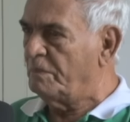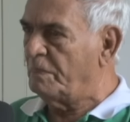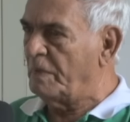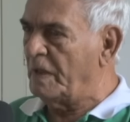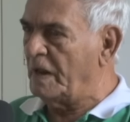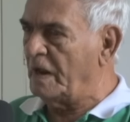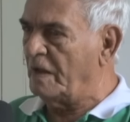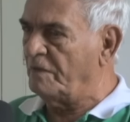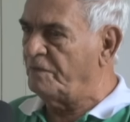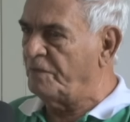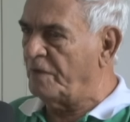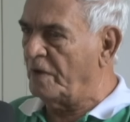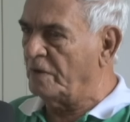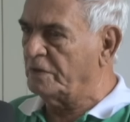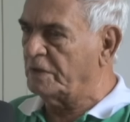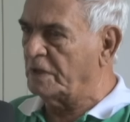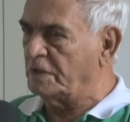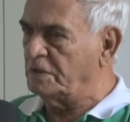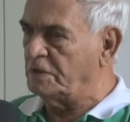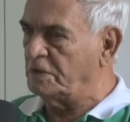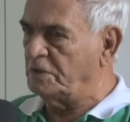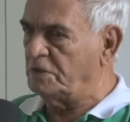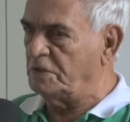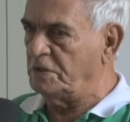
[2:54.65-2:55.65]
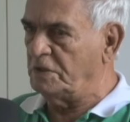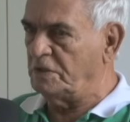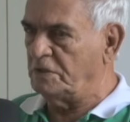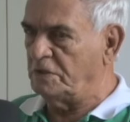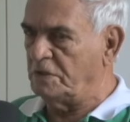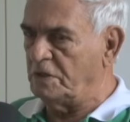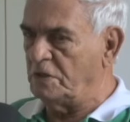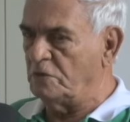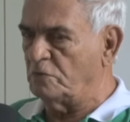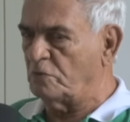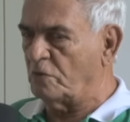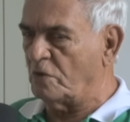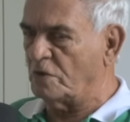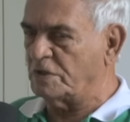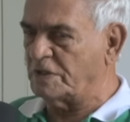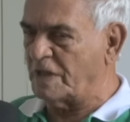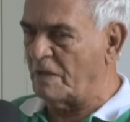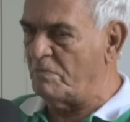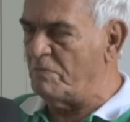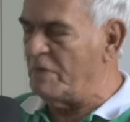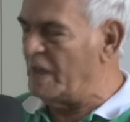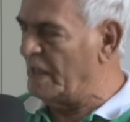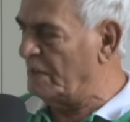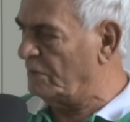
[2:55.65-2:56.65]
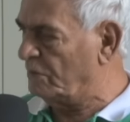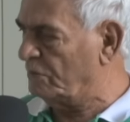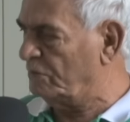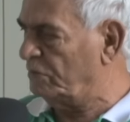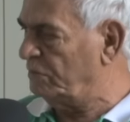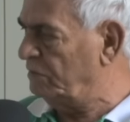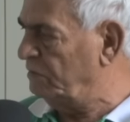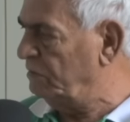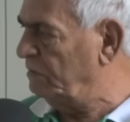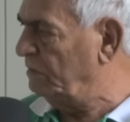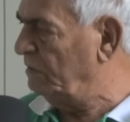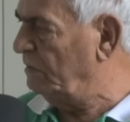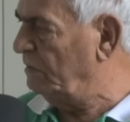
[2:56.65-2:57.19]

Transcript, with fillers: pela falta de, de, de, entrosamento,